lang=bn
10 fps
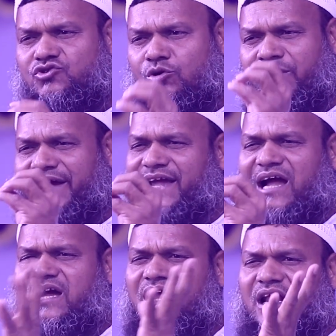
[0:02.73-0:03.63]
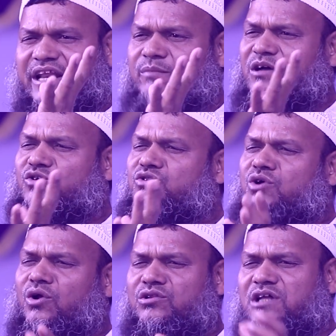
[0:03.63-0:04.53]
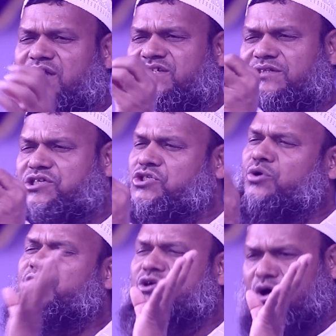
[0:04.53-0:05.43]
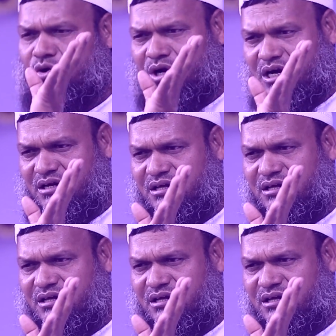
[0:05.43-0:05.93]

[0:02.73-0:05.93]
তোমরা এক আল্লাহর ইবাদত করো তার সাথে শরিক করো না